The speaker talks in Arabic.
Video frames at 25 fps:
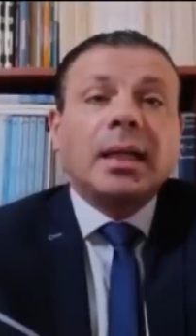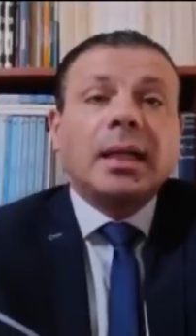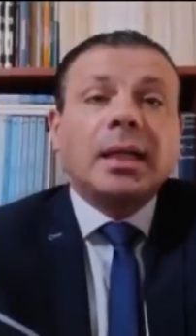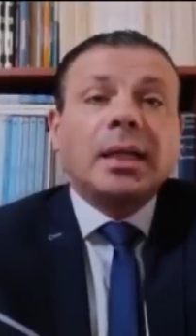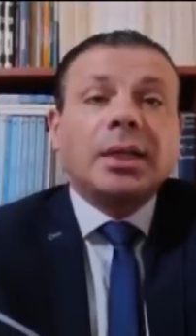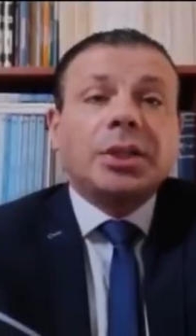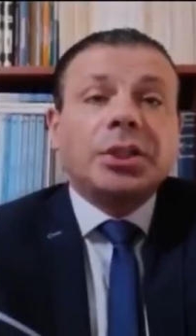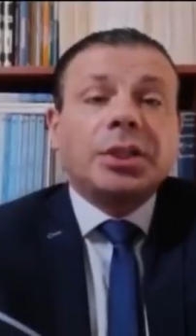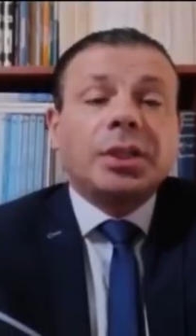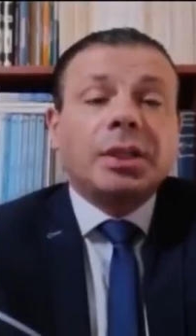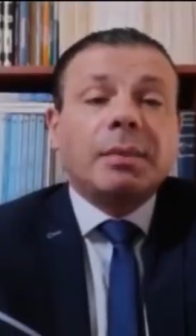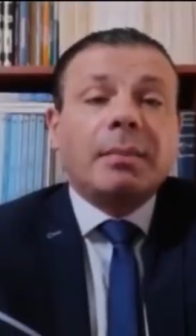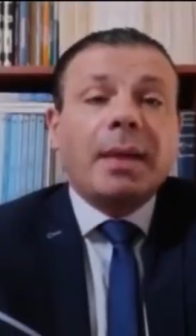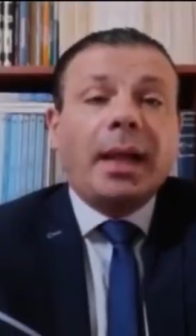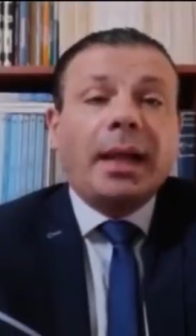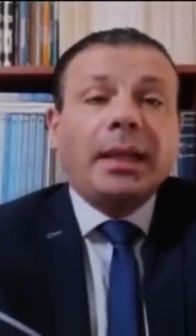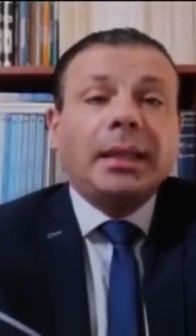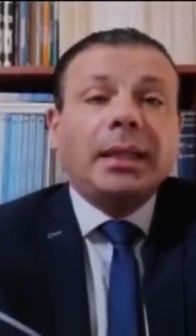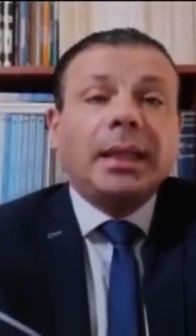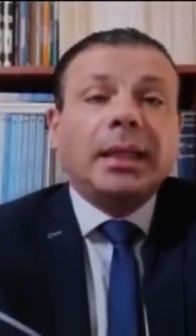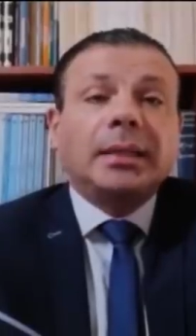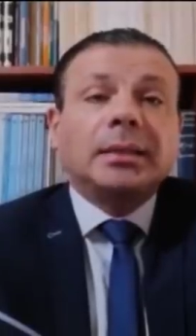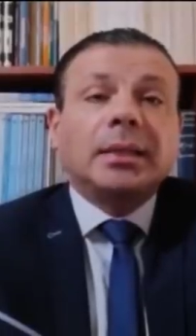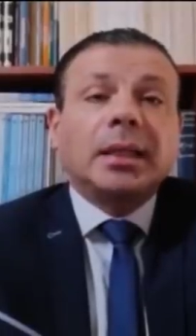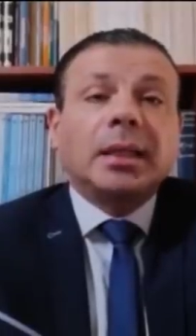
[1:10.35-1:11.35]

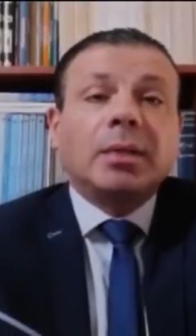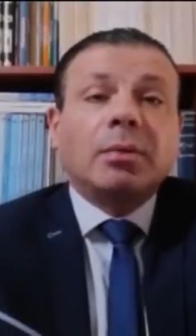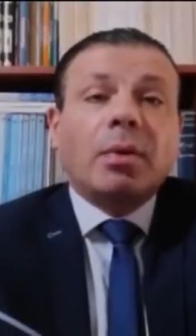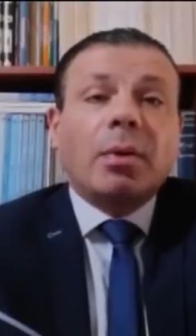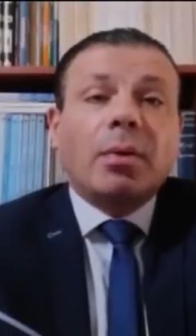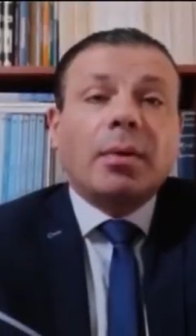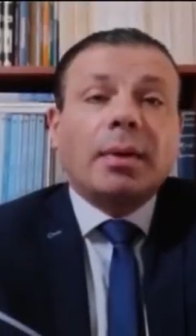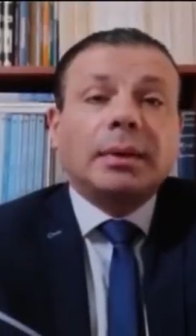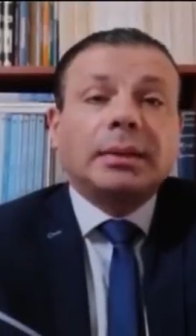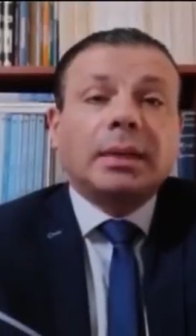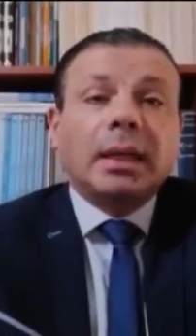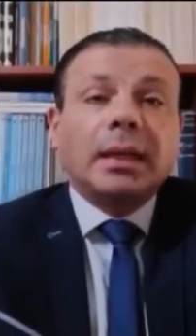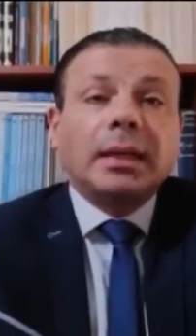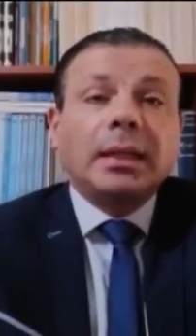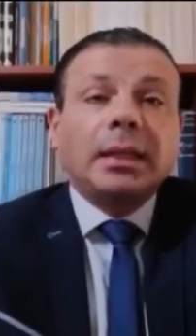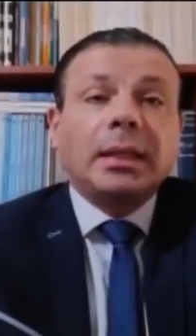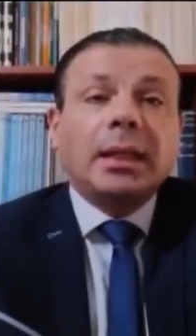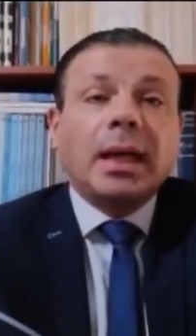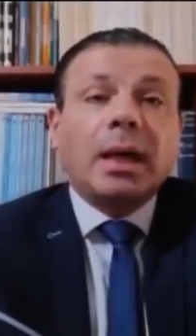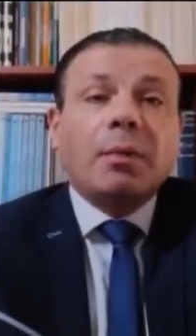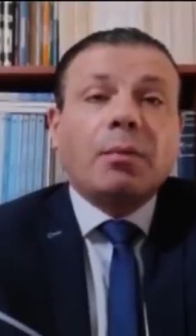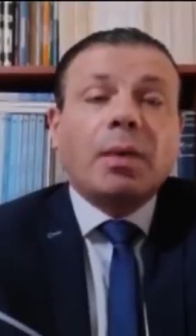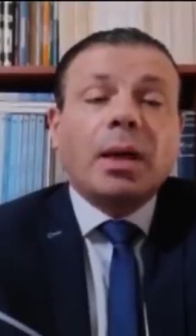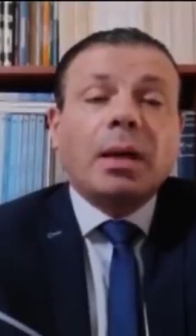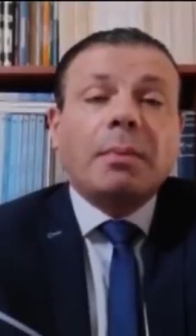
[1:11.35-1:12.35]
اجتماعية
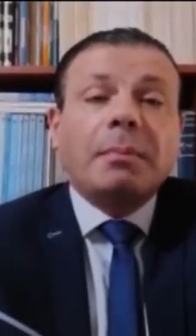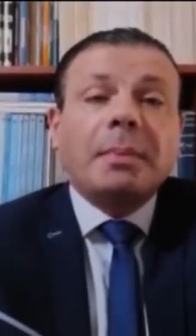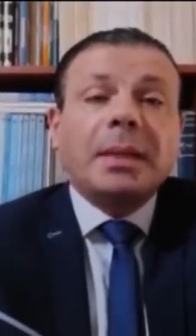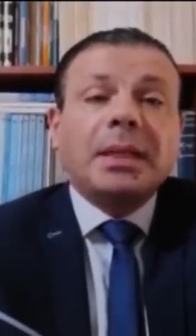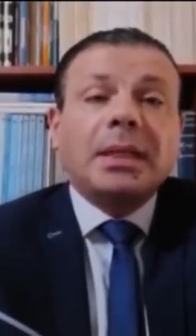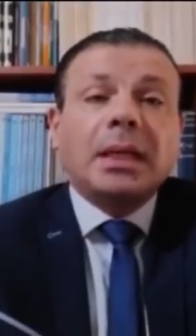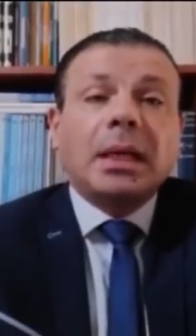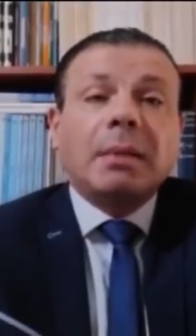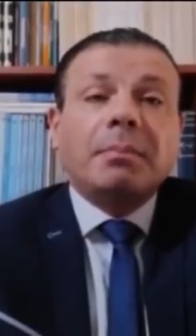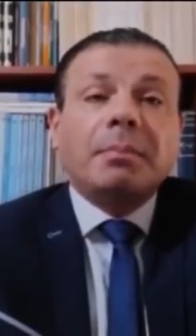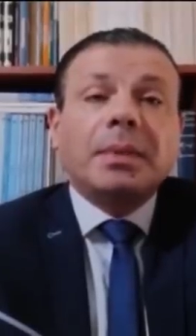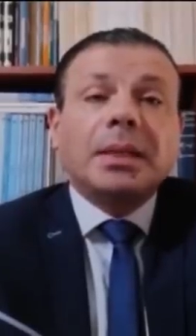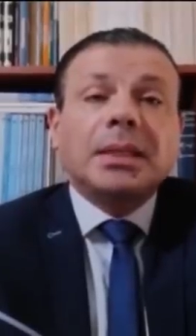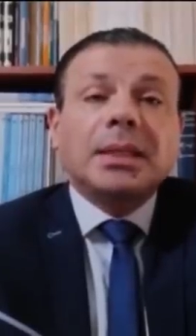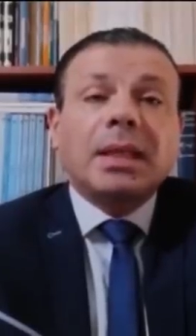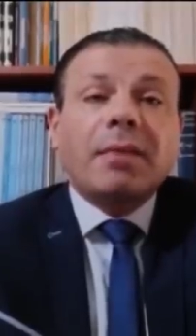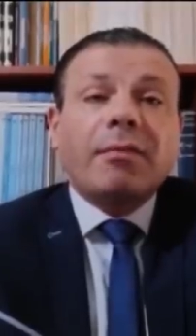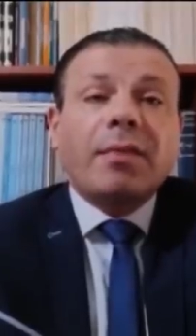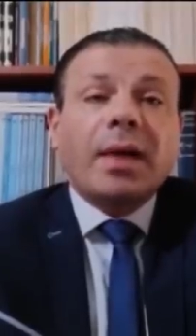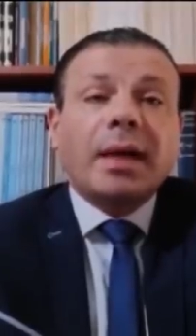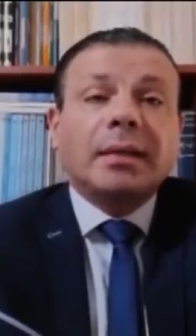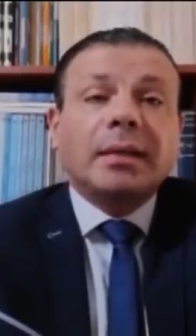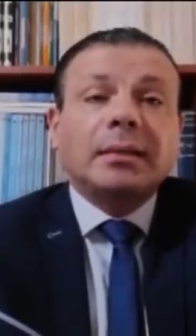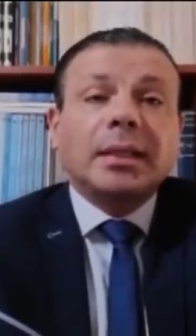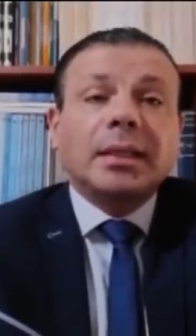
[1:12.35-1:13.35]
ووطنية والبدء
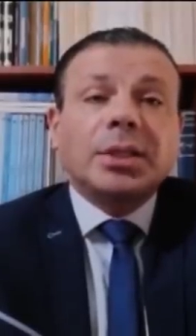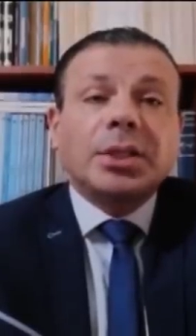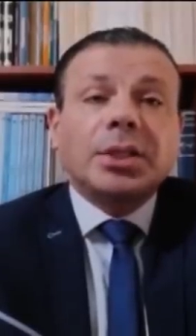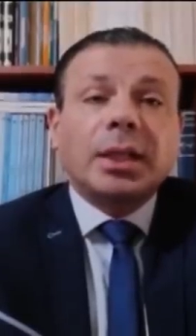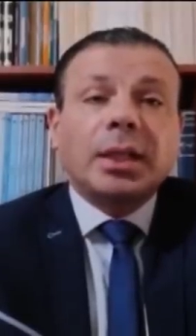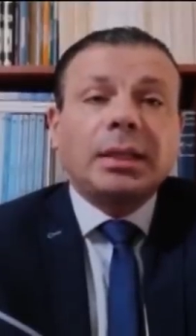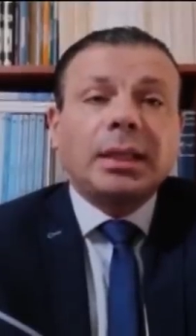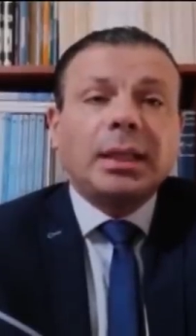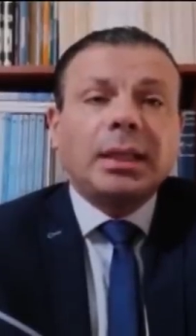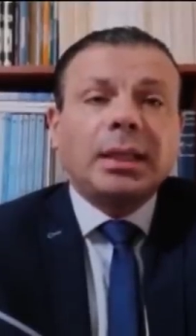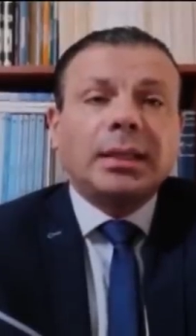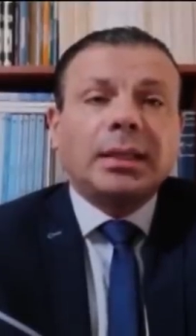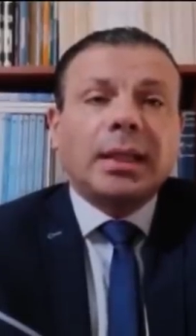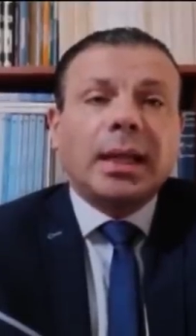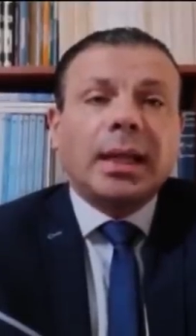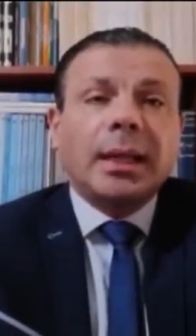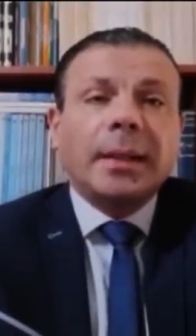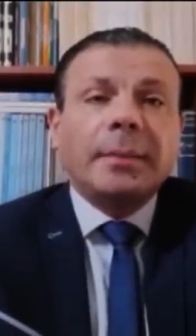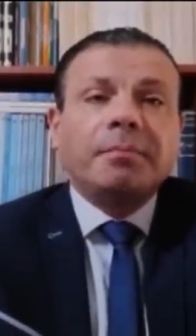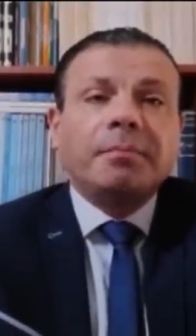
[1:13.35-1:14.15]
بصفحة جديدة